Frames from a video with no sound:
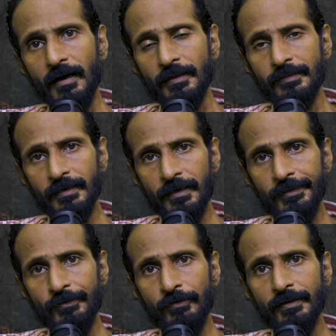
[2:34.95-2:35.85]

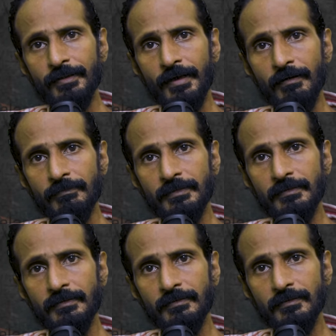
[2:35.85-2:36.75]
அதிகாரிகளுடன் ஏதாவது
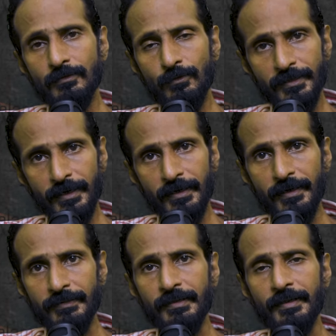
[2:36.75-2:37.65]

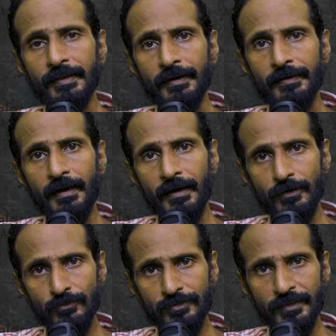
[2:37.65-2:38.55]
கூட்டங்கள் நடத்தியிருக்கிறார்களா
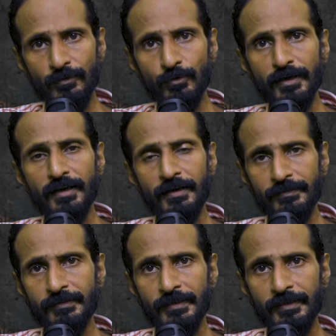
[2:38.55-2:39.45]
ஆலோசனை கூட்டங்கள்
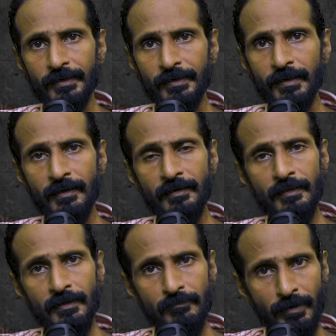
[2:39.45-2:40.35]
நடத்தியிருக்கிறார்களா
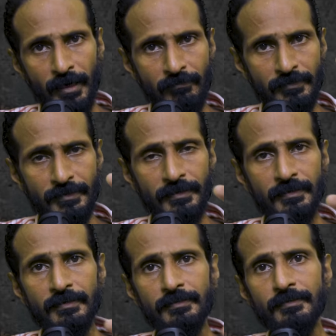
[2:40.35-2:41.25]
மாவட்ட
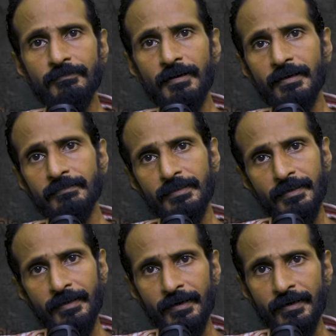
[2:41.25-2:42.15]

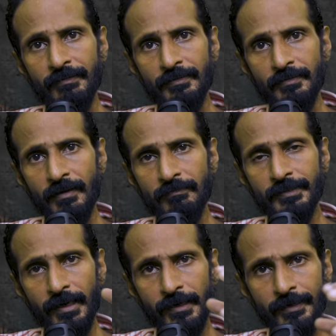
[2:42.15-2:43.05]
நிர்வாகத்தினரை அழைத்து
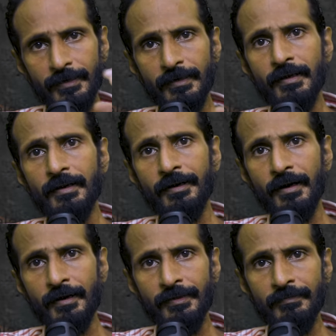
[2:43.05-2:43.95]
அதாவது கலெக்டர்களை
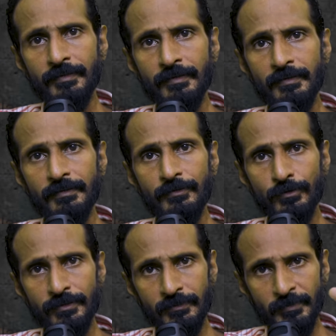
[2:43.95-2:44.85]
அழைத்து இது
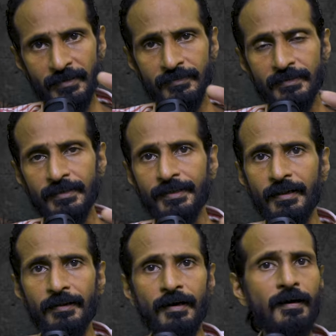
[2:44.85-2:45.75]
குறித்து
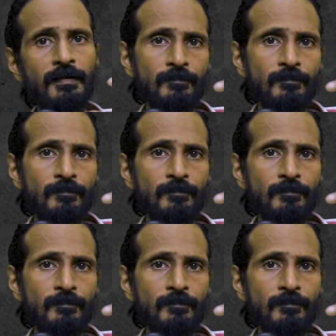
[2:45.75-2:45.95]
பேசியிருக்கிறாரா